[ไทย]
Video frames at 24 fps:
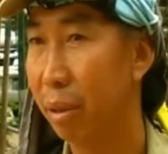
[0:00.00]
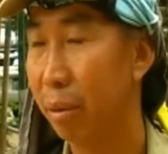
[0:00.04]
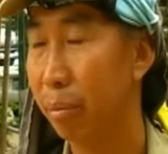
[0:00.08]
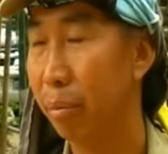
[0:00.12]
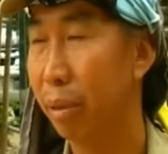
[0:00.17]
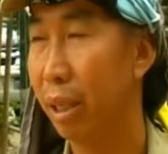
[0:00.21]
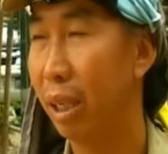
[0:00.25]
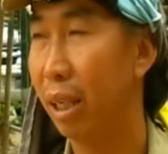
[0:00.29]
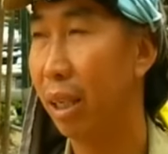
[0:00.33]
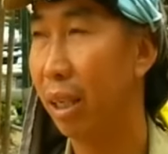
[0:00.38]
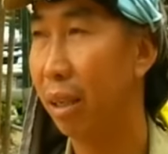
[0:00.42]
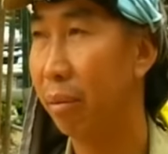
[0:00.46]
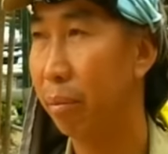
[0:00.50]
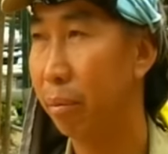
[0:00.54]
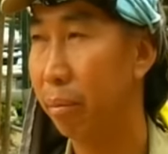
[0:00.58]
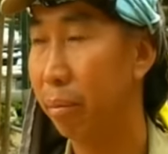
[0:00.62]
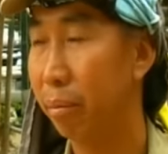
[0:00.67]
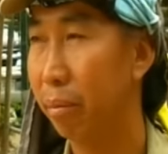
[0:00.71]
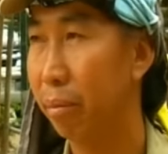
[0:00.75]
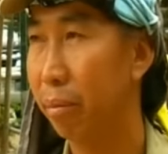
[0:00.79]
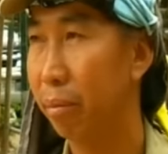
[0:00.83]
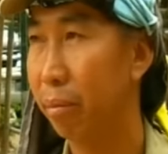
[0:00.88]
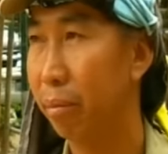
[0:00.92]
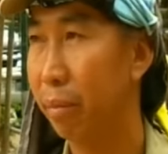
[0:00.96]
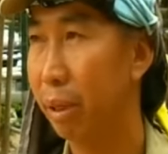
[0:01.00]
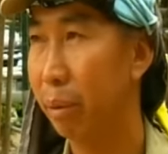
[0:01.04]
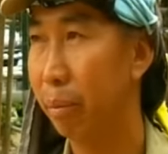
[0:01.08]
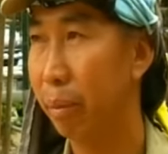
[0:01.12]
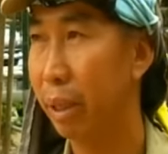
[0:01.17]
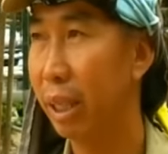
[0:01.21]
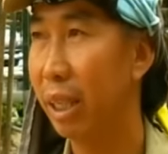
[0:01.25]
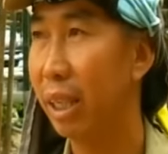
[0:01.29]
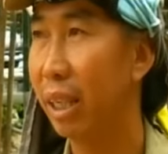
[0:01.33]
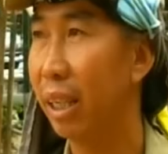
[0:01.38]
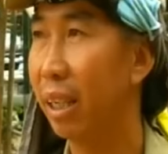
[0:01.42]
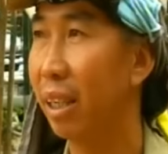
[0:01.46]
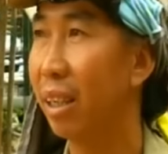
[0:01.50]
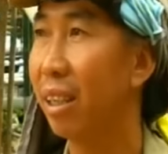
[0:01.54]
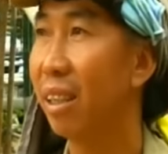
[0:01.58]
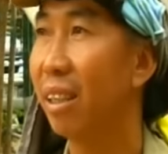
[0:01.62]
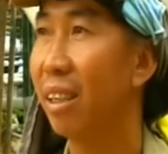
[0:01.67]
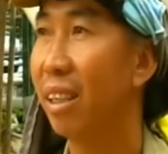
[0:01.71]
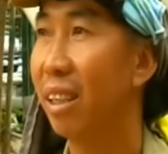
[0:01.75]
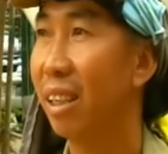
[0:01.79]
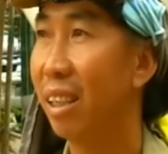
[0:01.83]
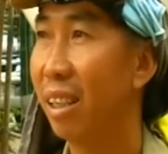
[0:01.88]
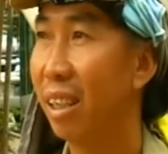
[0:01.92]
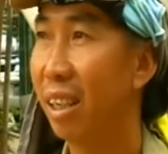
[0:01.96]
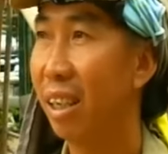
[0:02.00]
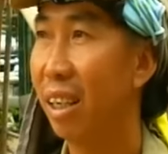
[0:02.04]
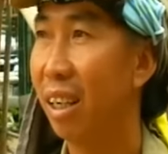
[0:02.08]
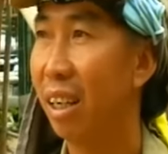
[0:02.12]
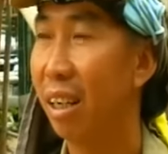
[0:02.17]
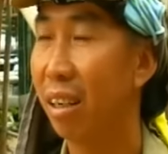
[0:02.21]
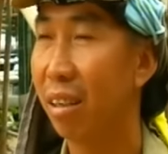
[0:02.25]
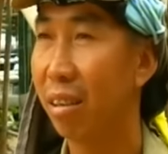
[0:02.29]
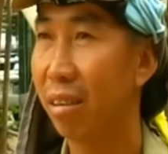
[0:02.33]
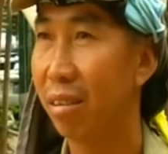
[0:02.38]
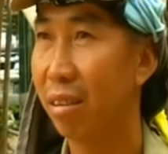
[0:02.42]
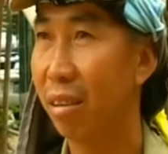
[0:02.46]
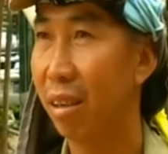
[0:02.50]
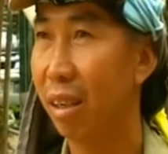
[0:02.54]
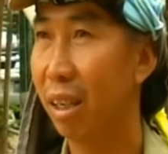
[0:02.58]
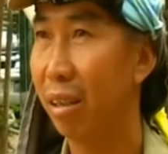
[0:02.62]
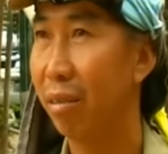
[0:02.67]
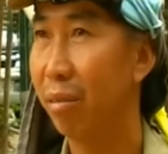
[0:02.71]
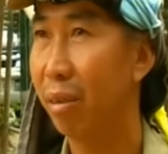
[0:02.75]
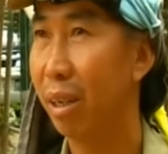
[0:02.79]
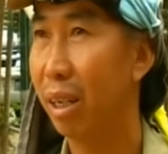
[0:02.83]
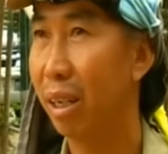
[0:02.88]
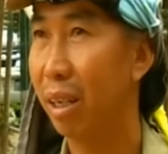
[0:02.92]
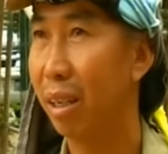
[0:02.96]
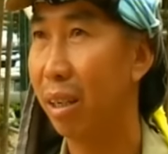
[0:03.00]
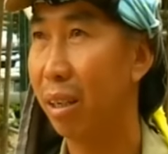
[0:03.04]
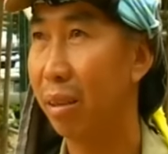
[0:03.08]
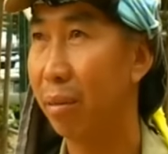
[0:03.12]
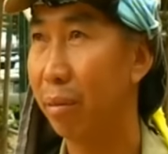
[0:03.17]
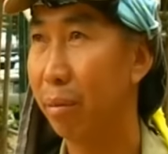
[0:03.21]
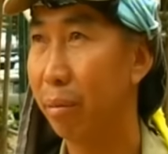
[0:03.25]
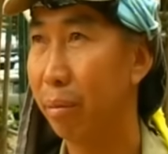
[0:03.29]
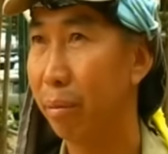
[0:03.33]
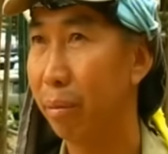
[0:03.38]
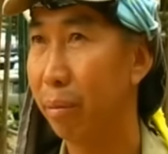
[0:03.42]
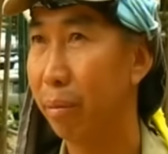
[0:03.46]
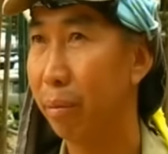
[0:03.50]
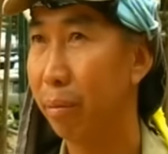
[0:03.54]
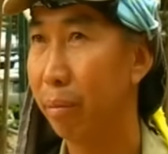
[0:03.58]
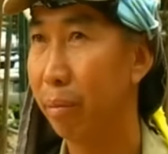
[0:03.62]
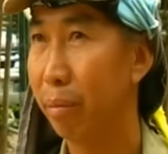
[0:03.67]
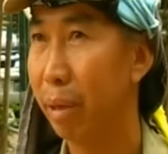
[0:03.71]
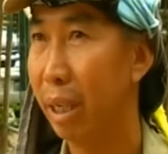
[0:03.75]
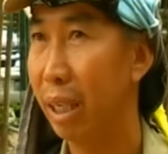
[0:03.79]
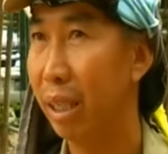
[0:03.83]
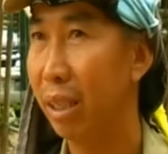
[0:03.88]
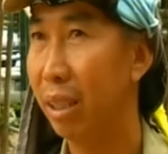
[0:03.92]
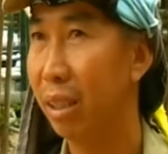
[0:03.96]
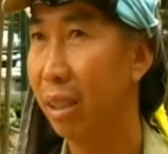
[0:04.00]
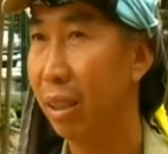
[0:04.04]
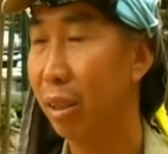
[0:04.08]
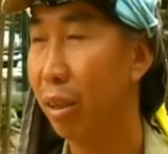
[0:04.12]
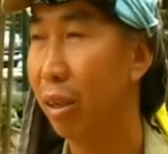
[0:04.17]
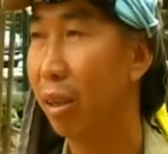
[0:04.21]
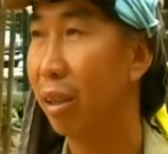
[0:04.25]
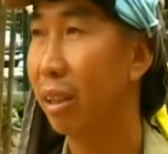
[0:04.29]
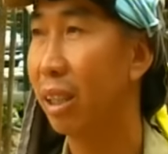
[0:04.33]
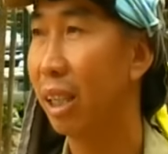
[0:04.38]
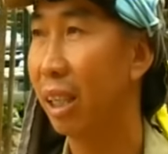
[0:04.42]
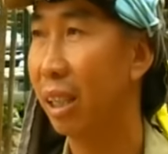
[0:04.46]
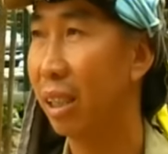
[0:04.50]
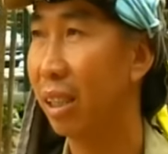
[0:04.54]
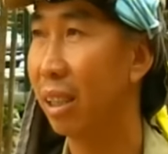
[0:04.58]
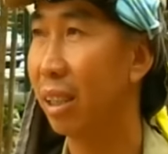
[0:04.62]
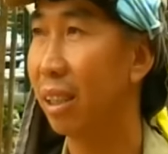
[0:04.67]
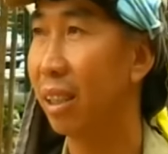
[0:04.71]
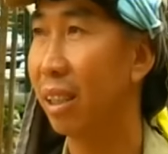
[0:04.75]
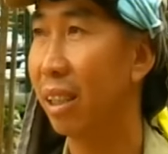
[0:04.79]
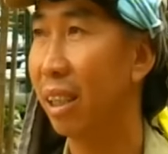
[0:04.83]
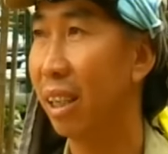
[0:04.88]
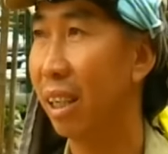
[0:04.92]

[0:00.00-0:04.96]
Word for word: ไม่ไม่มีกิน แล้วก็เลยว่าไปเสาะที่อื่น